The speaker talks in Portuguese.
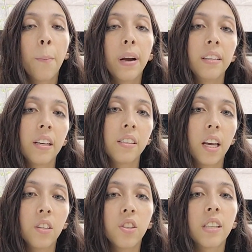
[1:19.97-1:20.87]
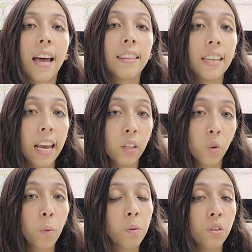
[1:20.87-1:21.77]
pertencentes a três
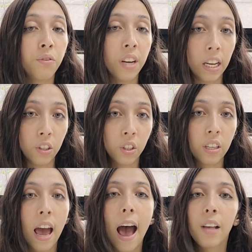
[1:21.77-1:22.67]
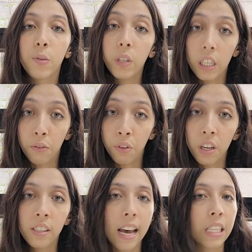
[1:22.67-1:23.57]
grupos diferentes: as
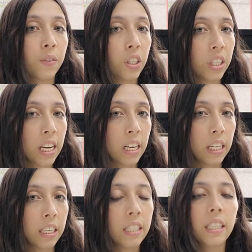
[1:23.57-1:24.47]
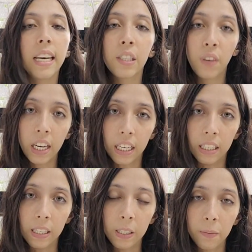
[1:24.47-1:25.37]
onívoras, as vegetarianas e as
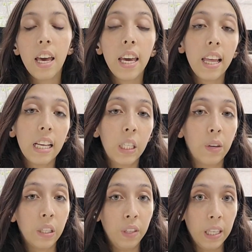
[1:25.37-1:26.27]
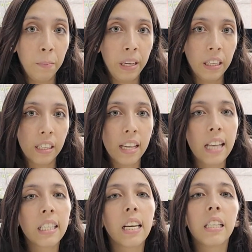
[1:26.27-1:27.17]
veganas. Em relação às vitaminas,
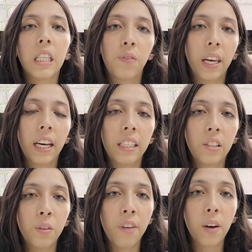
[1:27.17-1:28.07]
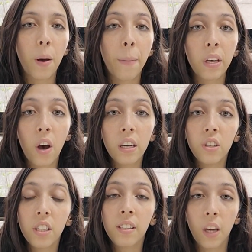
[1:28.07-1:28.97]
as crianças veganas tiveram a maior
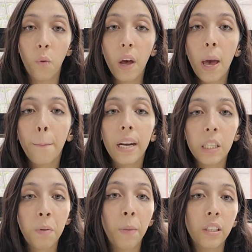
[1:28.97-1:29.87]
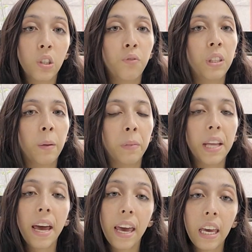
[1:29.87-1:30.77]
ingestão, principalmente de
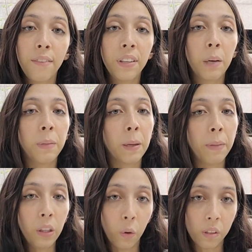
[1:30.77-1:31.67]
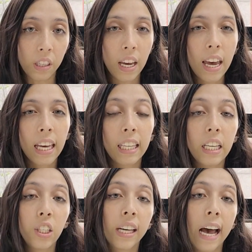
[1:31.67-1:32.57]
vitamina E e vitamina B12, que
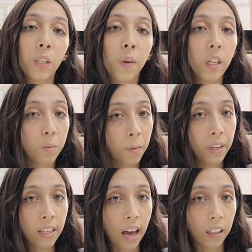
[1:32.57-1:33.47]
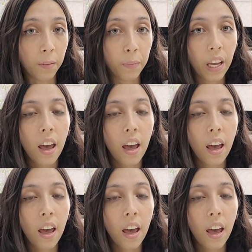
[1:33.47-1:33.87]
neste caso era suplementada.